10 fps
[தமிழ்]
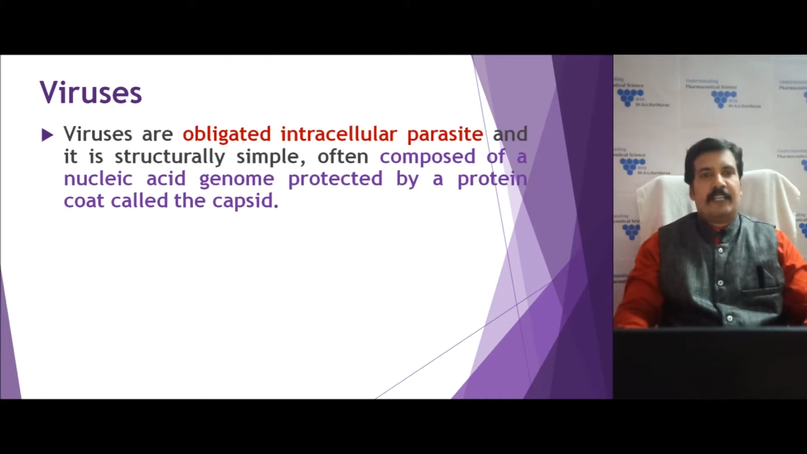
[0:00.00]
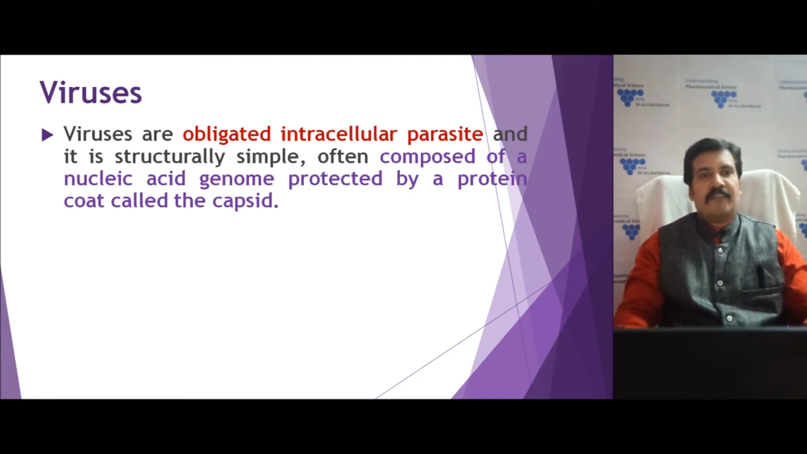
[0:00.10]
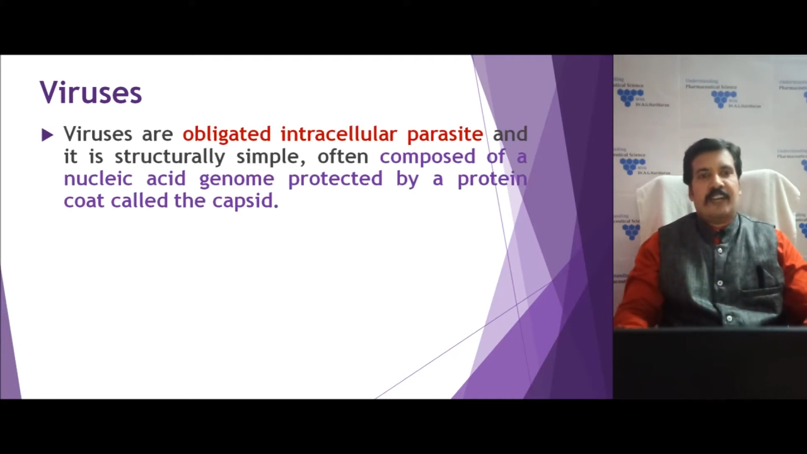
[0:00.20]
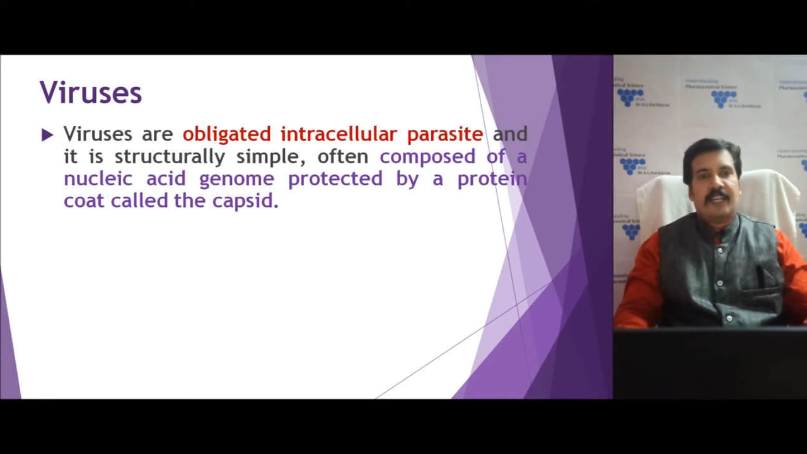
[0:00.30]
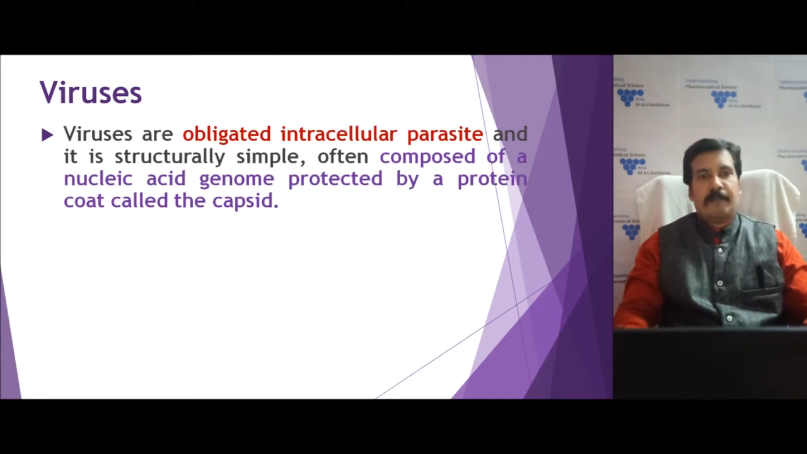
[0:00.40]

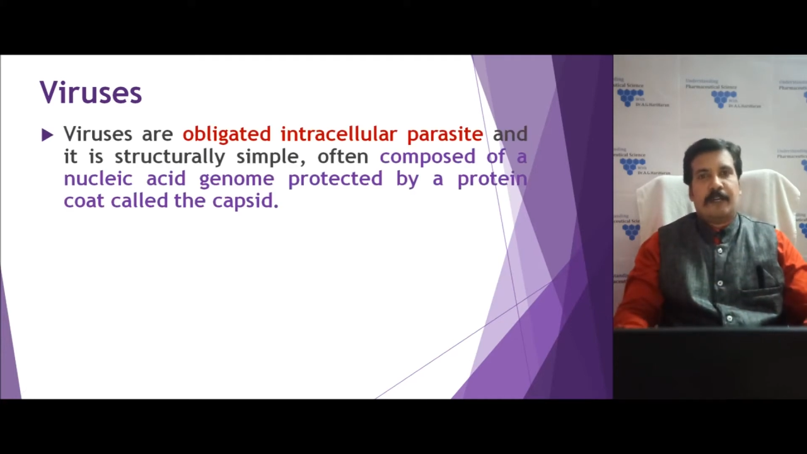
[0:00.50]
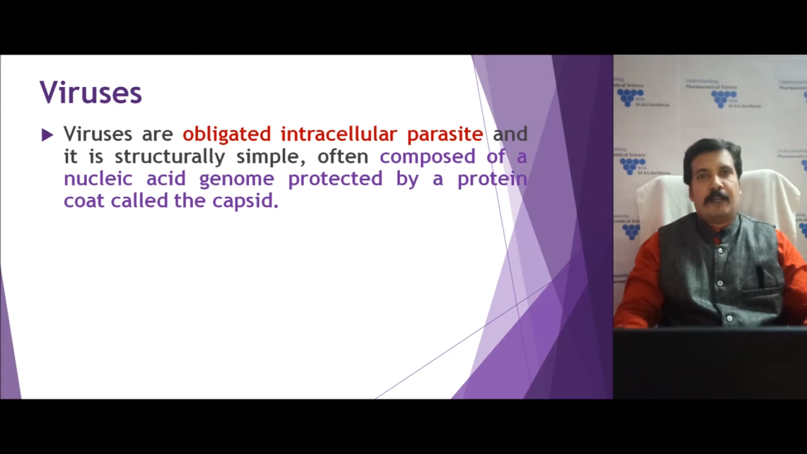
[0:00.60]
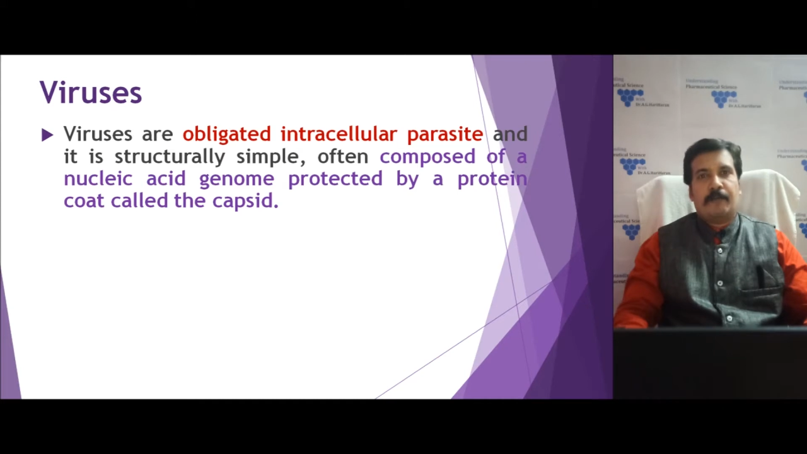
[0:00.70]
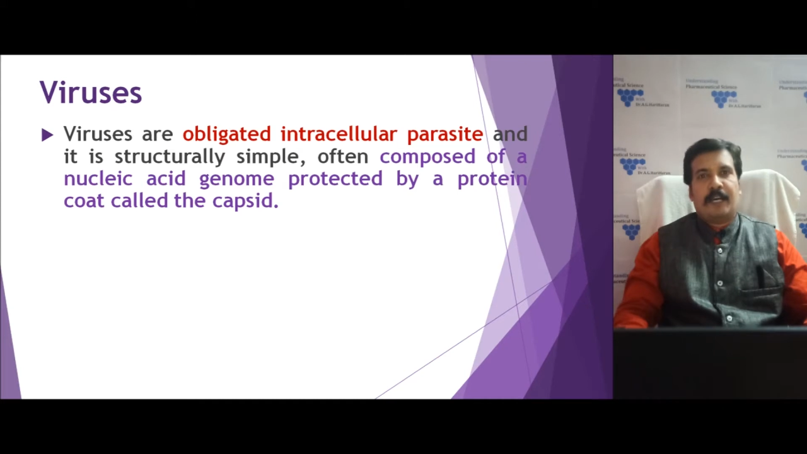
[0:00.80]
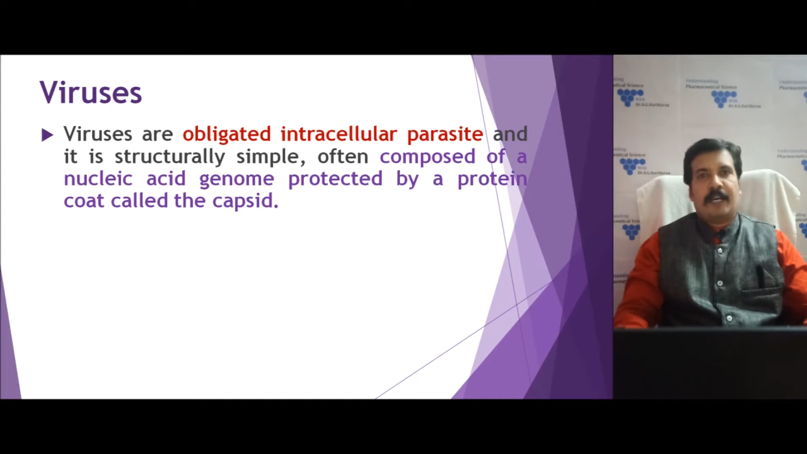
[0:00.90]
டிஃபைன்
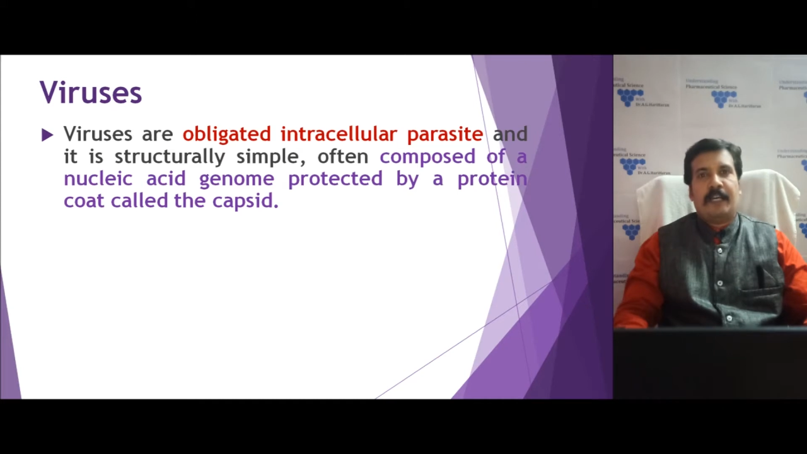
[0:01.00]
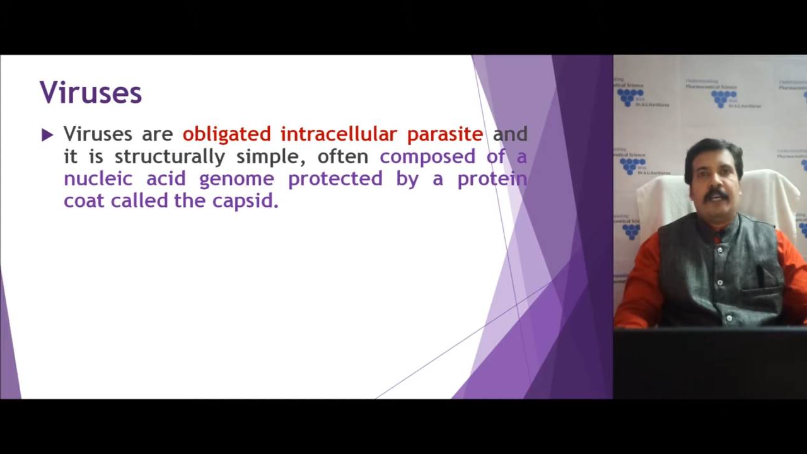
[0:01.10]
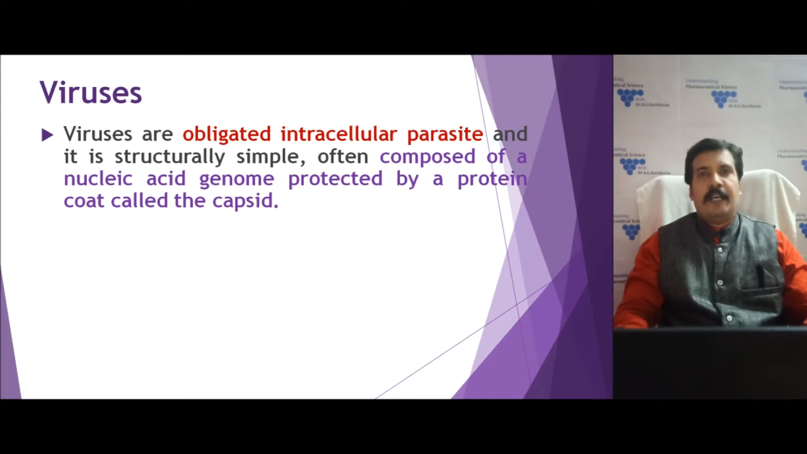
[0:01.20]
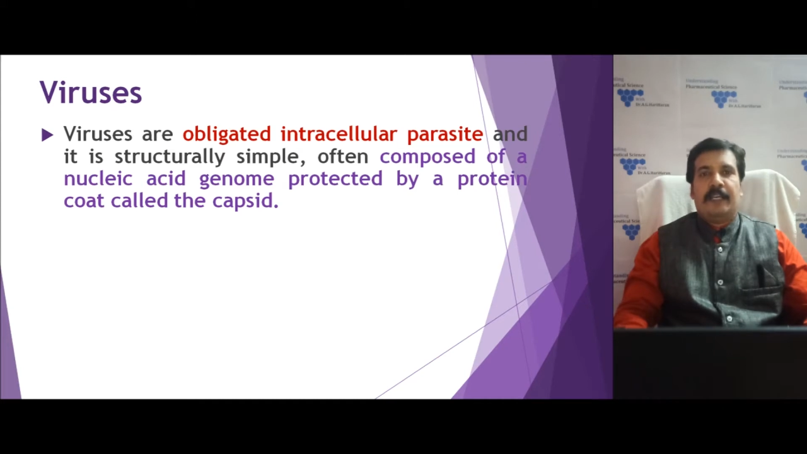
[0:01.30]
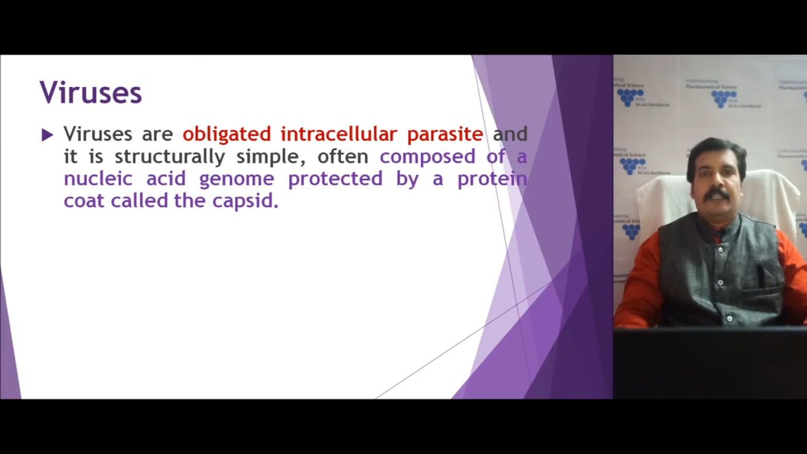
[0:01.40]
பண்ணோம்னா இது